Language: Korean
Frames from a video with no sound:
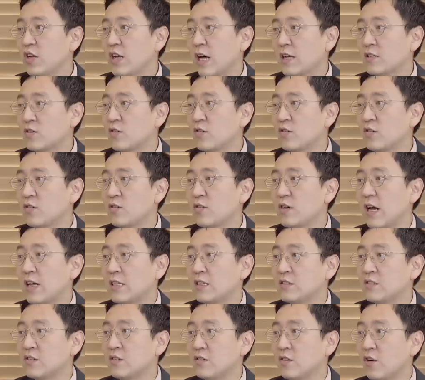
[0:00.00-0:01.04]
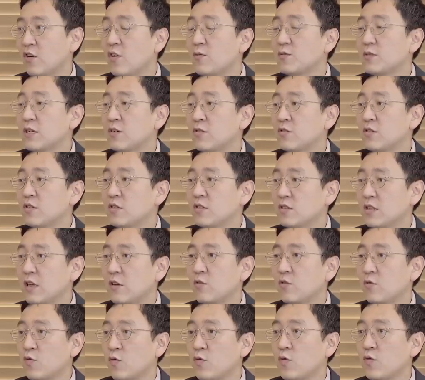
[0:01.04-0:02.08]
가서 그런 건 아니죠. 영업 사원들은 아.
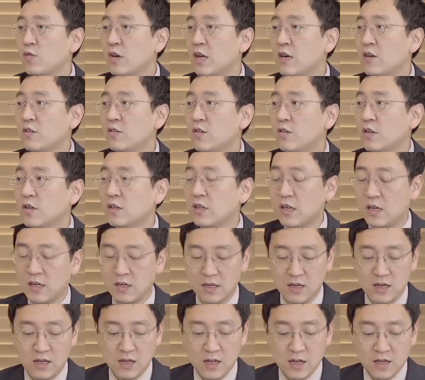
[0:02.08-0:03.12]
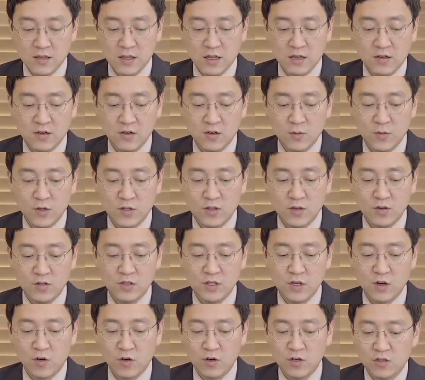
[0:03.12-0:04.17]
따로 고용을 하는 거니까. 네네네. 네, 네. 근데 그러면서
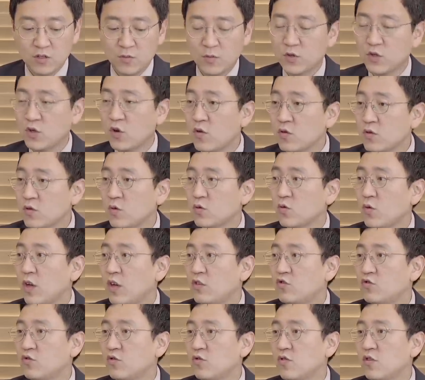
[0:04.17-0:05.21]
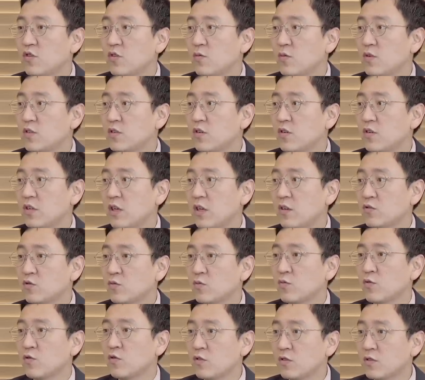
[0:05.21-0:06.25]
이제 거기서 뭐 청소도 해주고 그러면서 이렇게
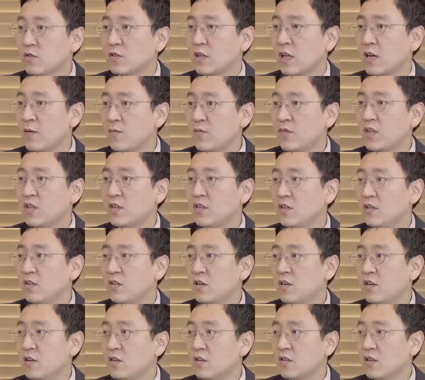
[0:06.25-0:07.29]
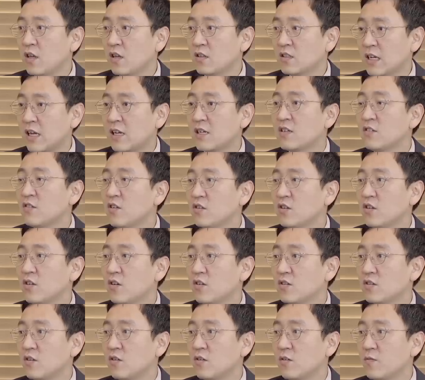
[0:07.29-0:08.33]
좀 사람들을 이렇게 잘
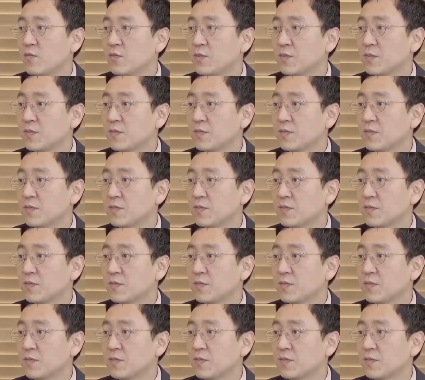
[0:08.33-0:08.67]
끌어들여서 그러니까 자체